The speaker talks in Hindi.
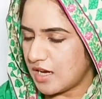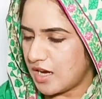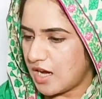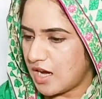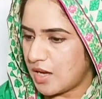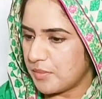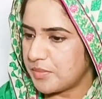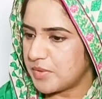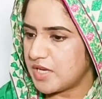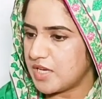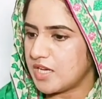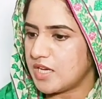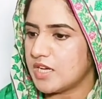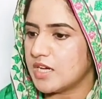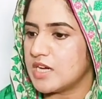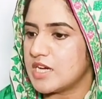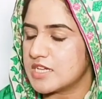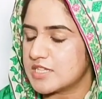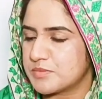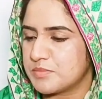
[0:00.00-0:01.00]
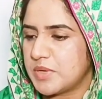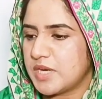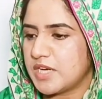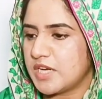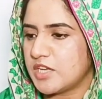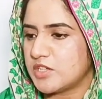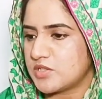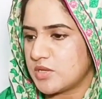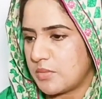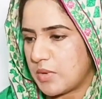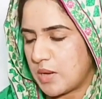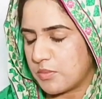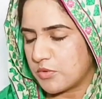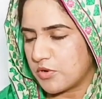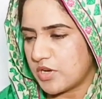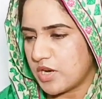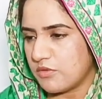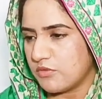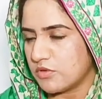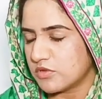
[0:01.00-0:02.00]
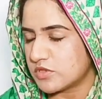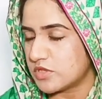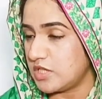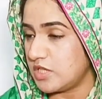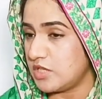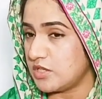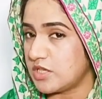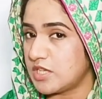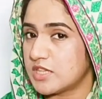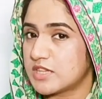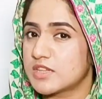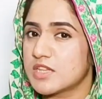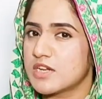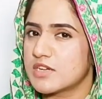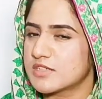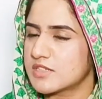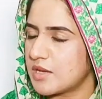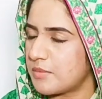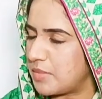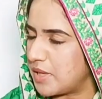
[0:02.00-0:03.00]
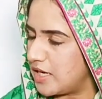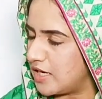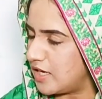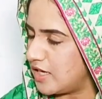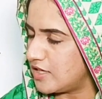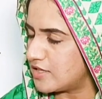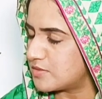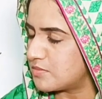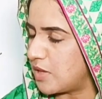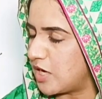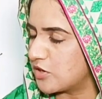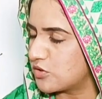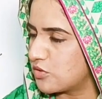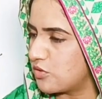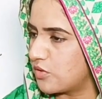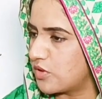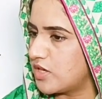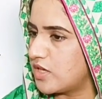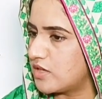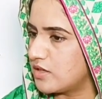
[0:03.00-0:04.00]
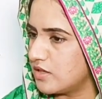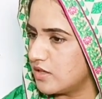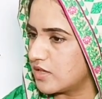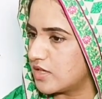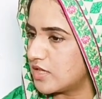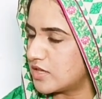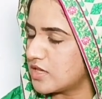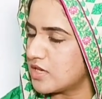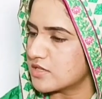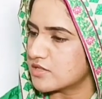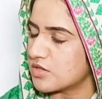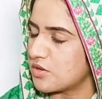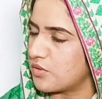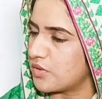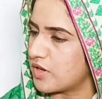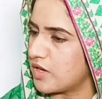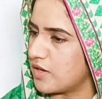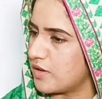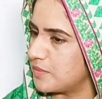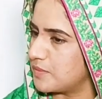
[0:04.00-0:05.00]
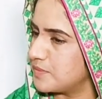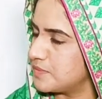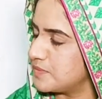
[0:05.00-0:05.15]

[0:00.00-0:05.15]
आपके हस्बैंड ने जब आपको डिवोर्स दी कितना अर्सा पहले इस बात आपको कितना अर्सा हो गया